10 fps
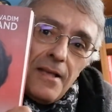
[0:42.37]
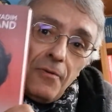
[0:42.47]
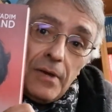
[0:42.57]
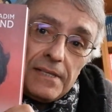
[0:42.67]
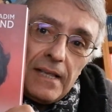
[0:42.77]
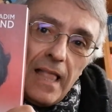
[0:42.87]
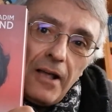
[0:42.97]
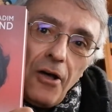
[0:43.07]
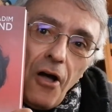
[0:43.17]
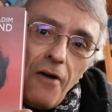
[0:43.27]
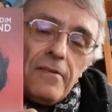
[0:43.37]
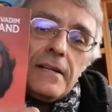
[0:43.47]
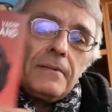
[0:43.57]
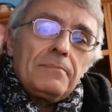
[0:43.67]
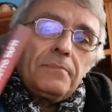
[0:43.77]
Questa è la
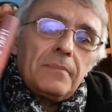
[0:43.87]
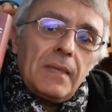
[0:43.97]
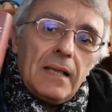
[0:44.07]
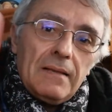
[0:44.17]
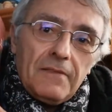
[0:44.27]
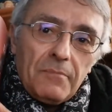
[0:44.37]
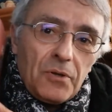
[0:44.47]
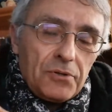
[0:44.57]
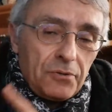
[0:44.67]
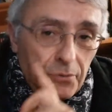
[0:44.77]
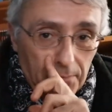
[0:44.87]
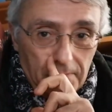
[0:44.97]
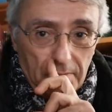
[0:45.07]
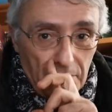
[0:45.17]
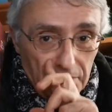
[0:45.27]
cover, vi, mos
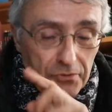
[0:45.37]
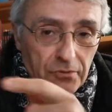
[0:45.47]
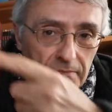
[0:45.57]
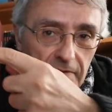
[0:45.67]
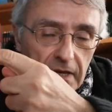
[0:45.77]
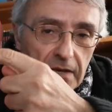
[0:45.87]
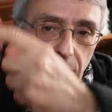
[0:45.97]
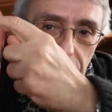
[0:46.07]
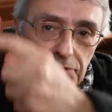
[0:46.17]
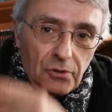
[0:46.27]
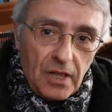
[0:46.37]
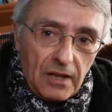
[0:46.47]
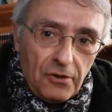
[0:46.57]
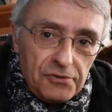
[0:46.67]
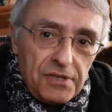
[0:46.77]
vi, mo vi mostro la
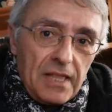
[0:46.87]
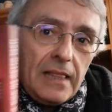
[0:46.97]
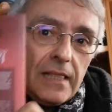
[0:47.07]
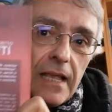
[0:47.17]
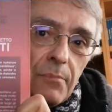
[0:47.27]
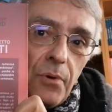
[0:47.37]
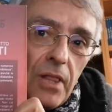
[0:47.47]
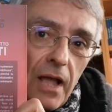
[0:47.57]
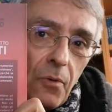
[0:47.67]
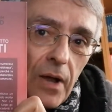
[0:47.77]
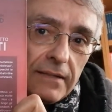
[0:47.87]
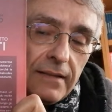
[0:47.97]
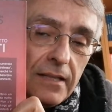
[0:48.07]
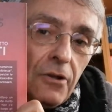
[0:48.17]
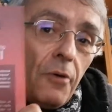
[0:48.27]
costa del libro e la
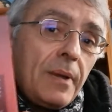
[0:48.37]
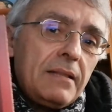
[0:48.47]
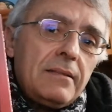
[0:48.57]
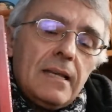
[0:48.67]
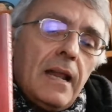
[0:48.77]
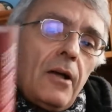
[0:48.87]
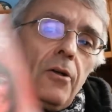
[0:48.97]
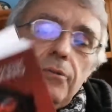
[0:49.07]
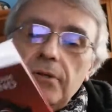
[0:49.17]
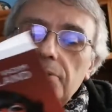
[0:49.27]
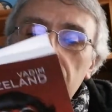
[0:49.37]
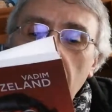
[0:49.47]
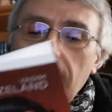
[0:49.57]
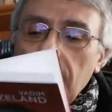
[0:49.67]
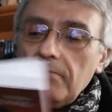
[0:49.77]
quarta di copertina con
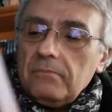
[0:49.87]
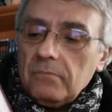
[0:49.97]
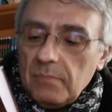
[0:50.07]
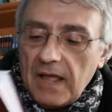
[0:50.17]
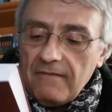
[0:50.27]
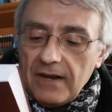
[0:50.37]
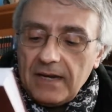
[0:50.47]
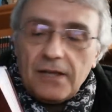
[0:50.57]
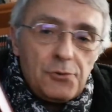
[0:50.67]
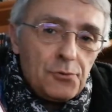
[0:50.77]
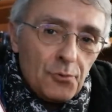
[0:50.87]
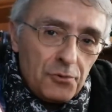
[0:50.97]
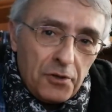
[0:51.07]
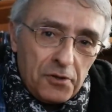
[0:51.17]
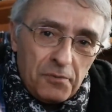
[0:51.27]
diciamo un breve
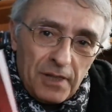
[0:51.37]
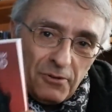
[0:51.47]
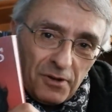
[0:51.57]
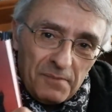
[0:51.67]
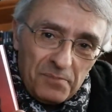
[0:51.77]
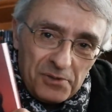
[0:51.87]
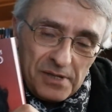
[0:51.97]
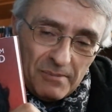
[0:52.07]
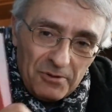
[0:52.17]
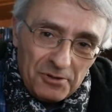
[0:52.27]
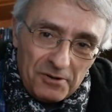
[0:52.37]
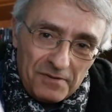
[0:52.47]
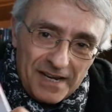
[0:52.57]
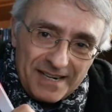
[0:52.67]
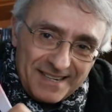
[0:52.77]
riassunto di quello che possiamo
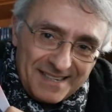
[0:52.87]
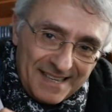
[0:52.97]
trovare